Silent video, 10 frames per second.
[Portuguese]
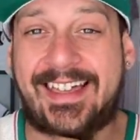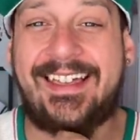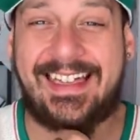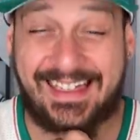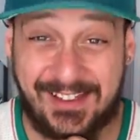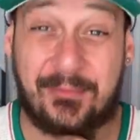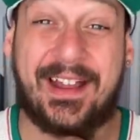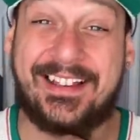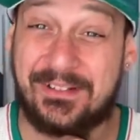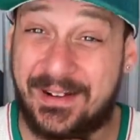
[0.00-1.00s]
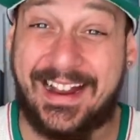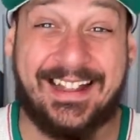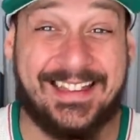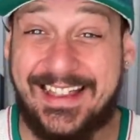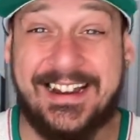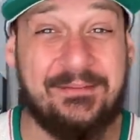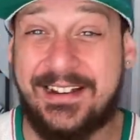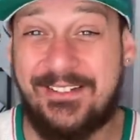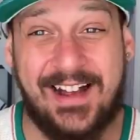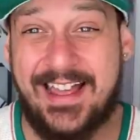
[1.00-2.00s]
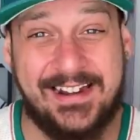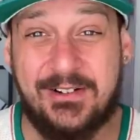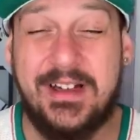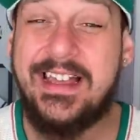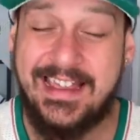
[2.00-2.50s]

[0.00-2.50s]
é, parece brincadeira, mas não é não.